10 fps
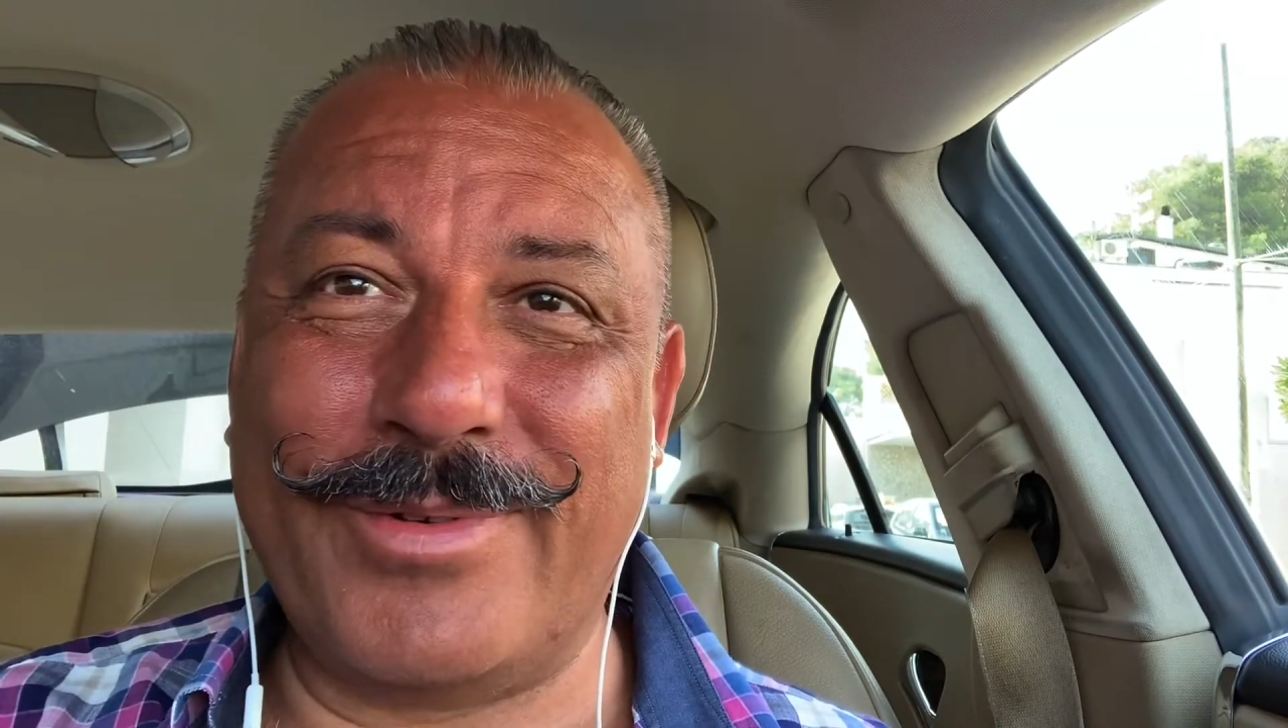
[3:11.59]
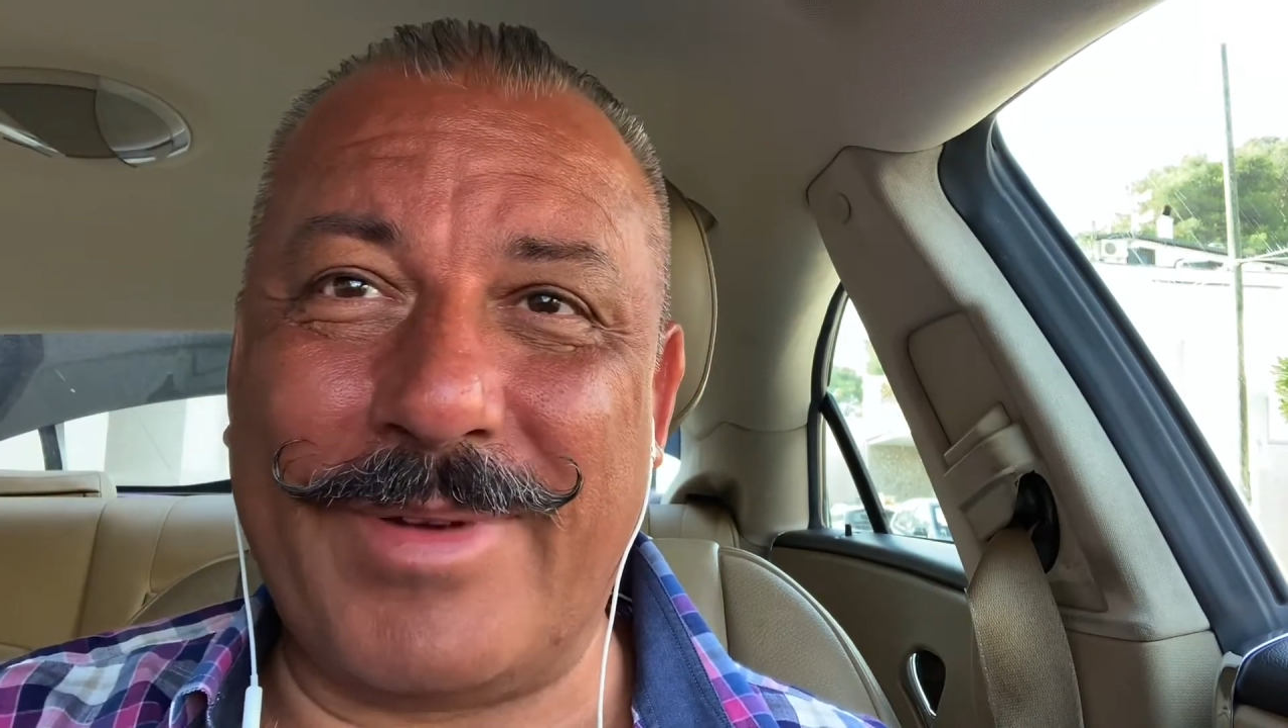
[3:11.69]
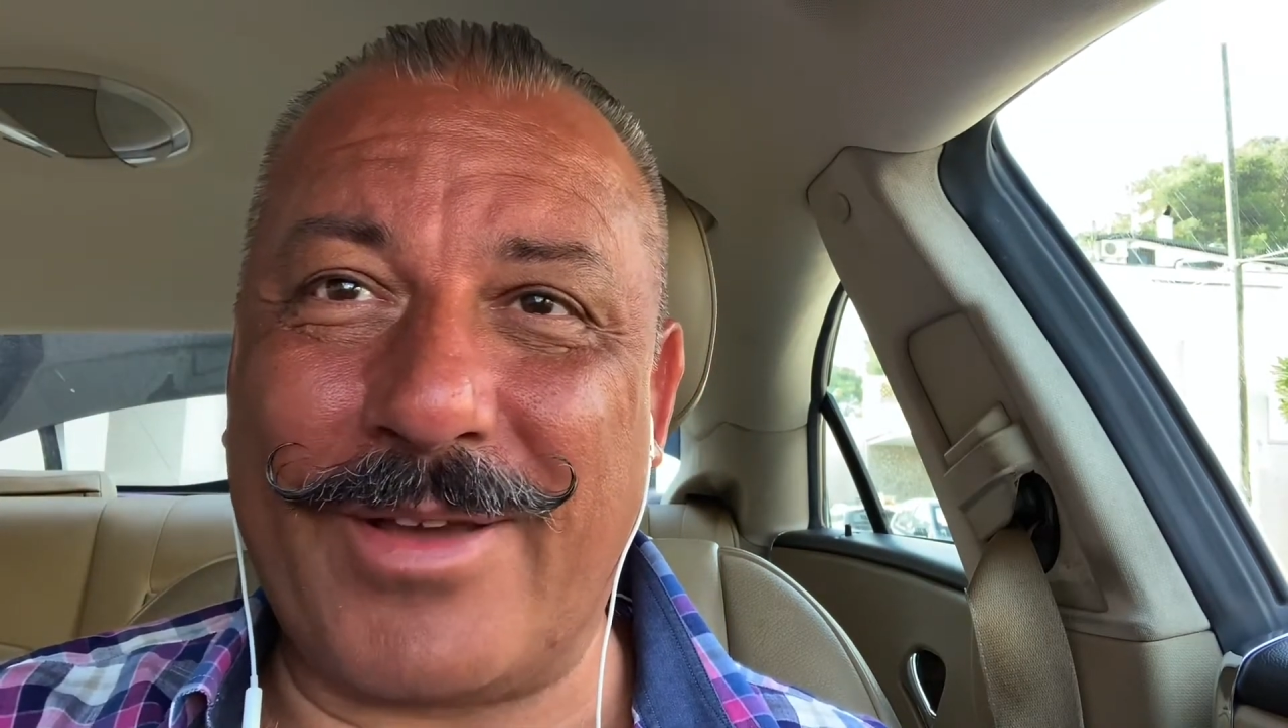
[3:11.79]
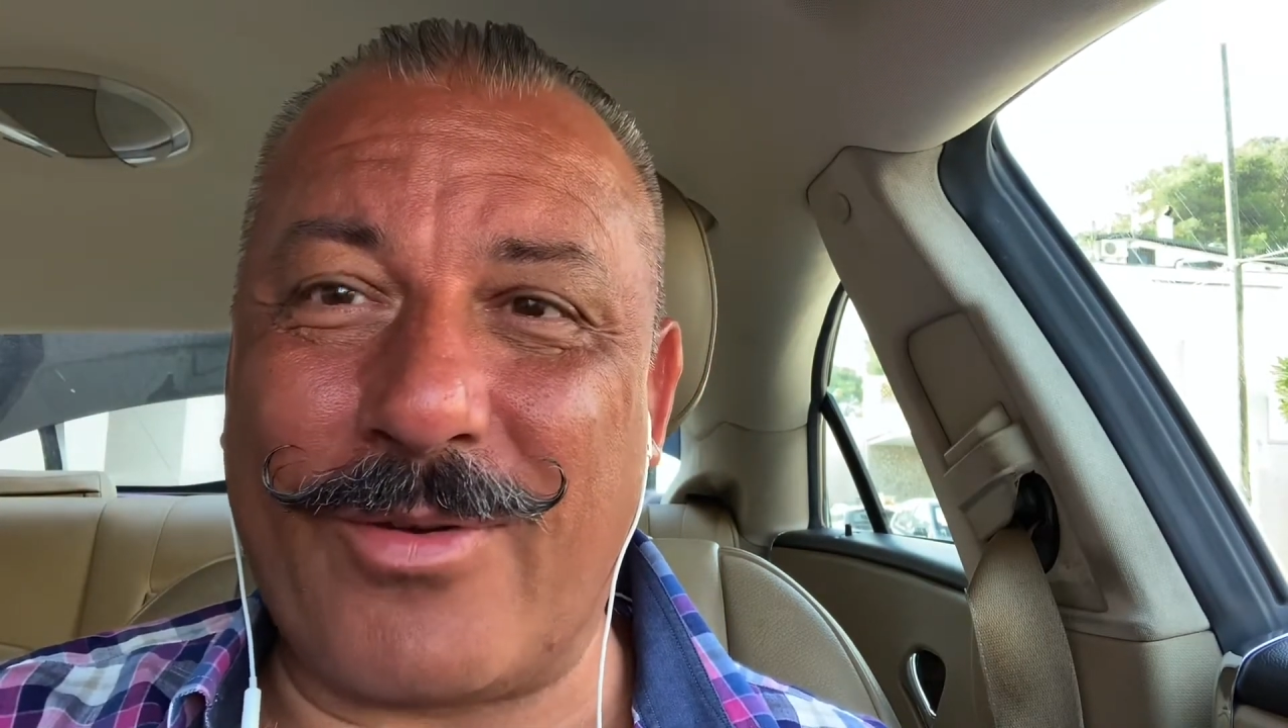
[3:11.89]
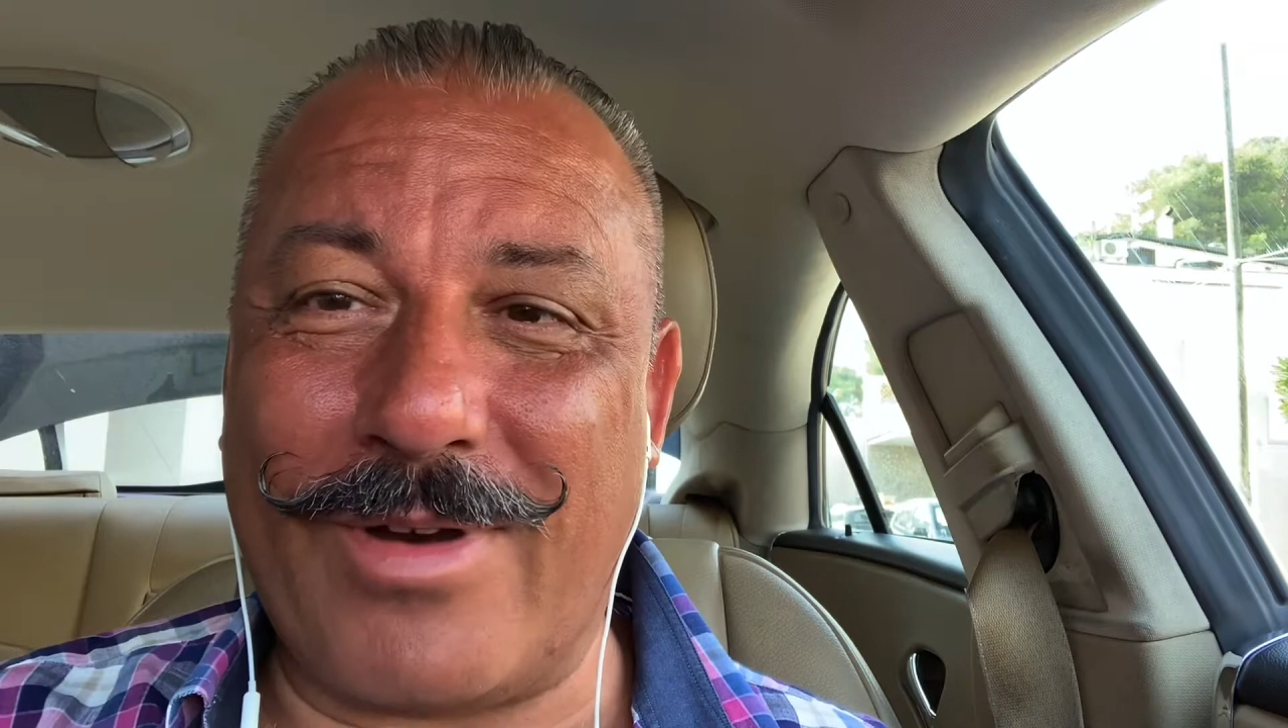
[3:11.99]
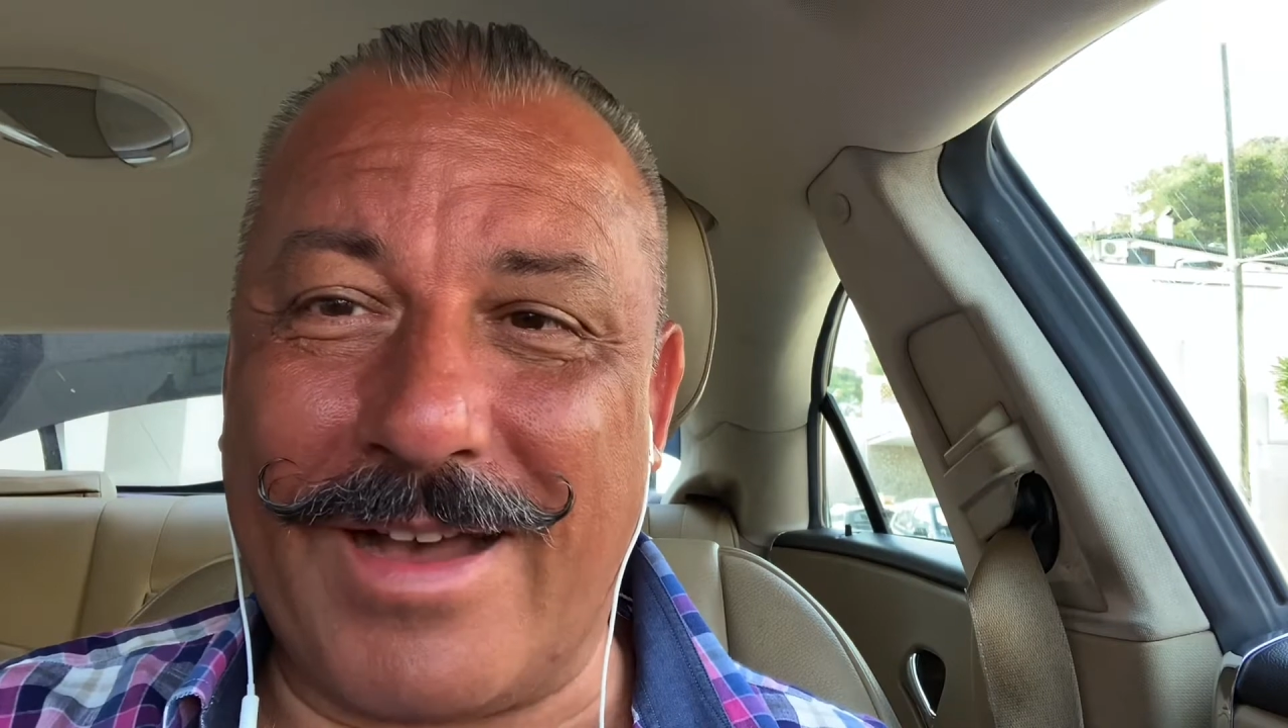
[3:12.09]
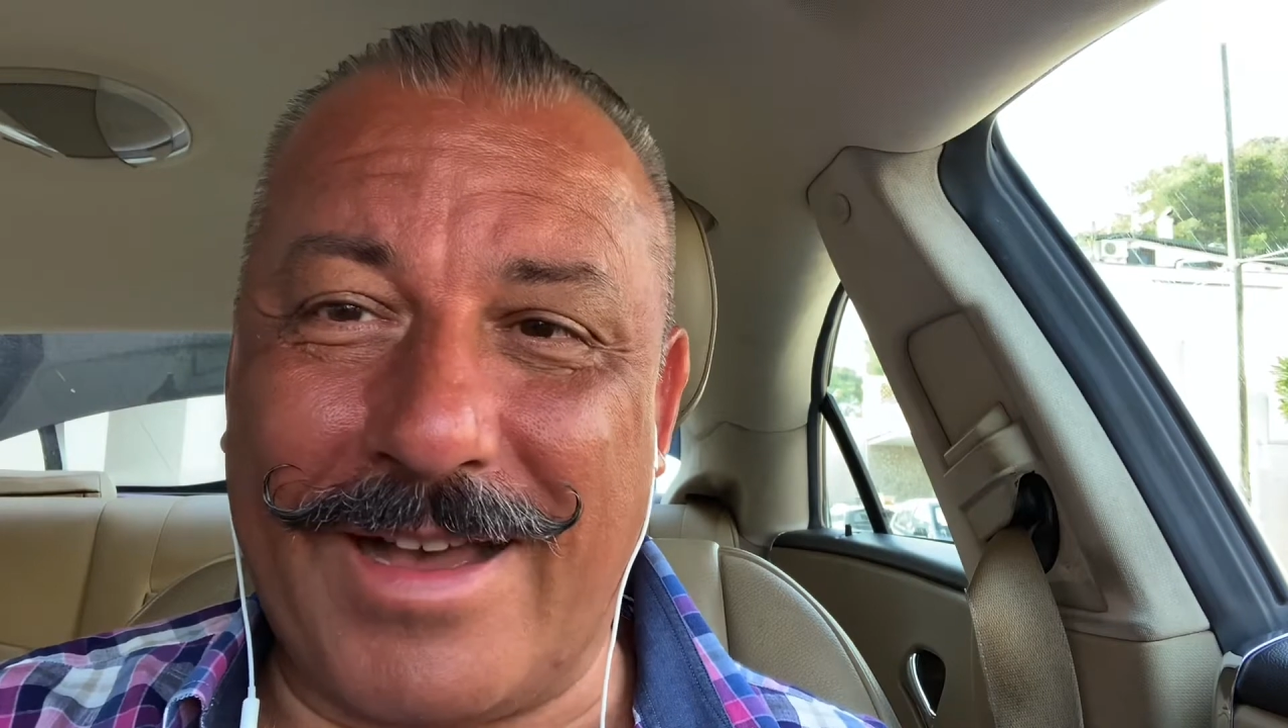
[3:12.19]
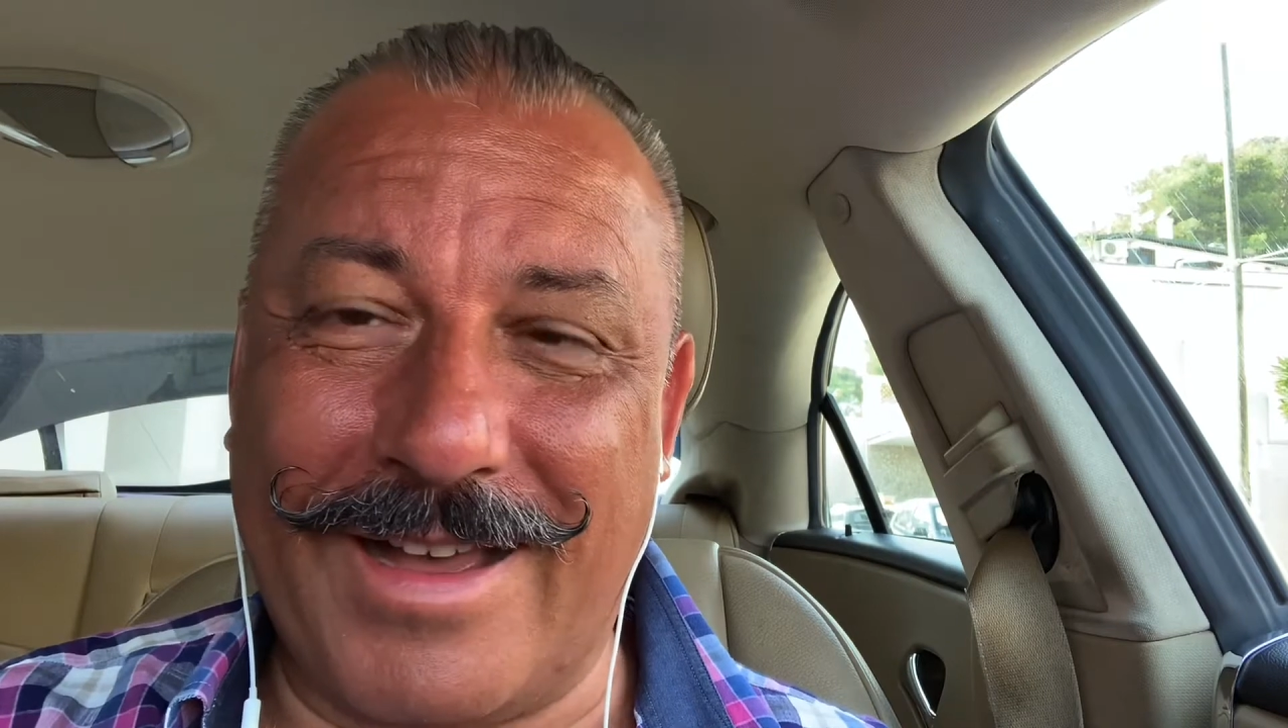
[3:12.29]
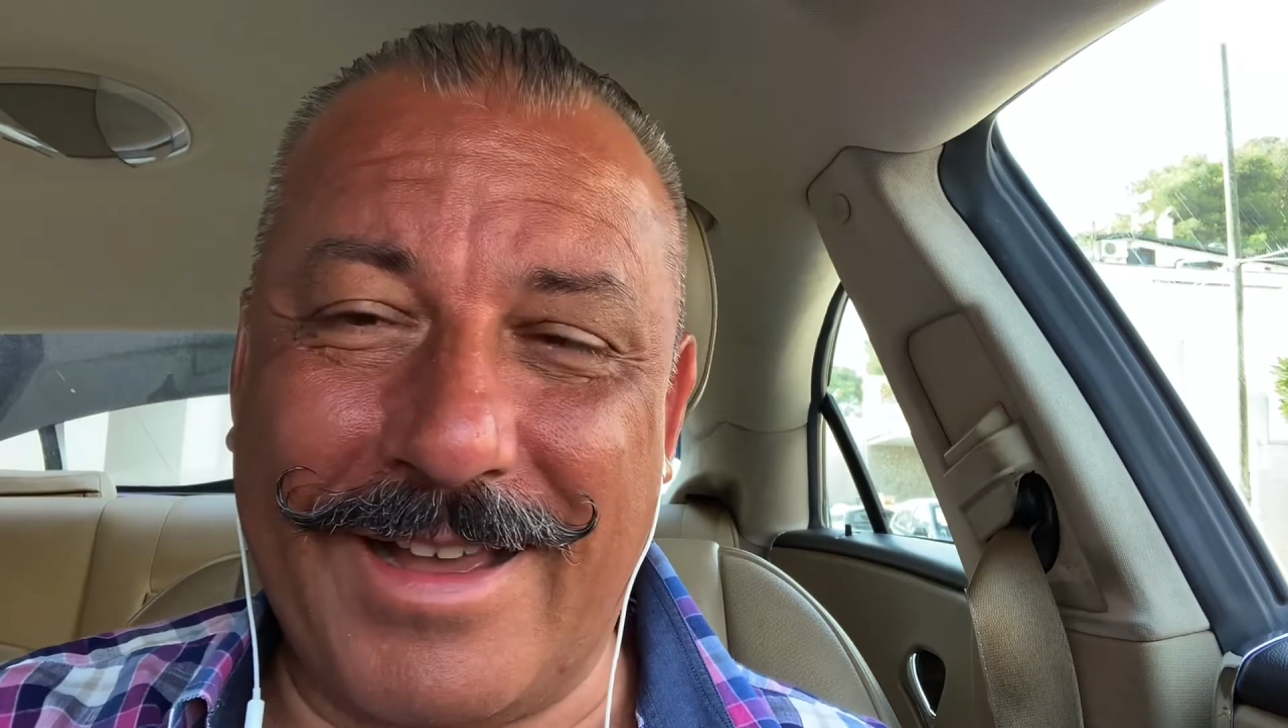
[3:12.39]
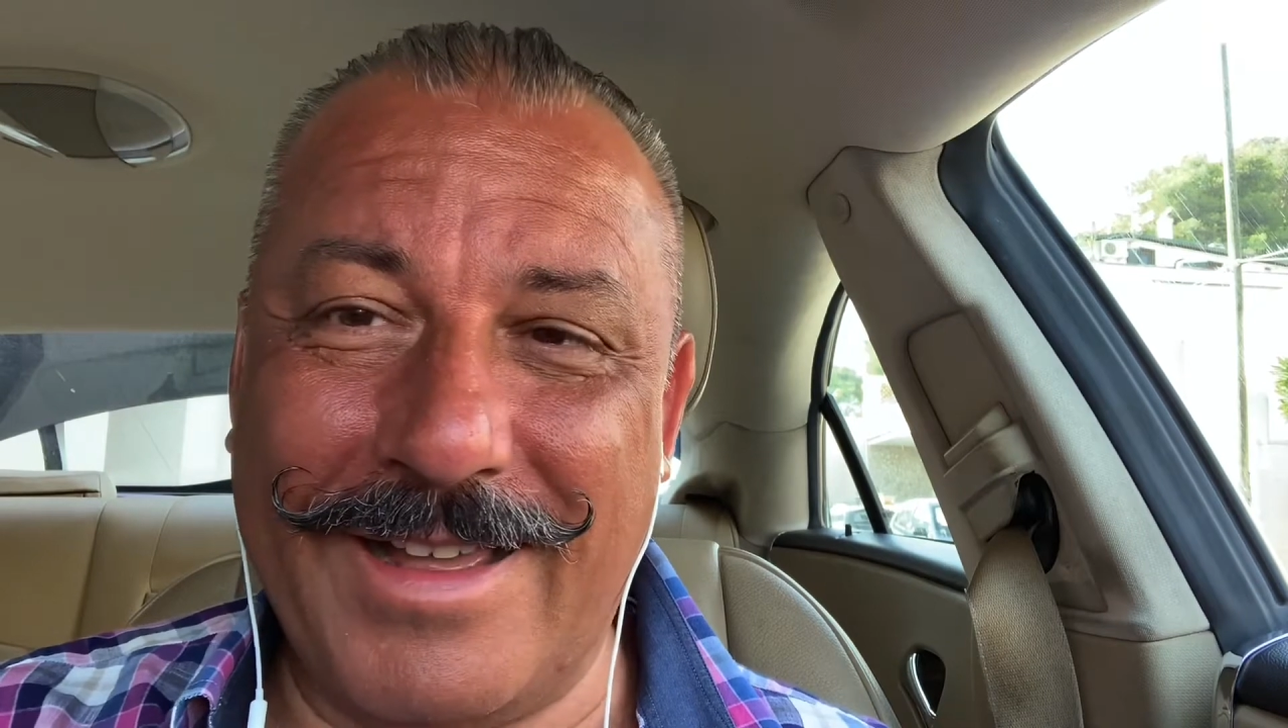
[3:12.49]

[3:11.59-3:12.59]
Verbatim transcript: mais quoi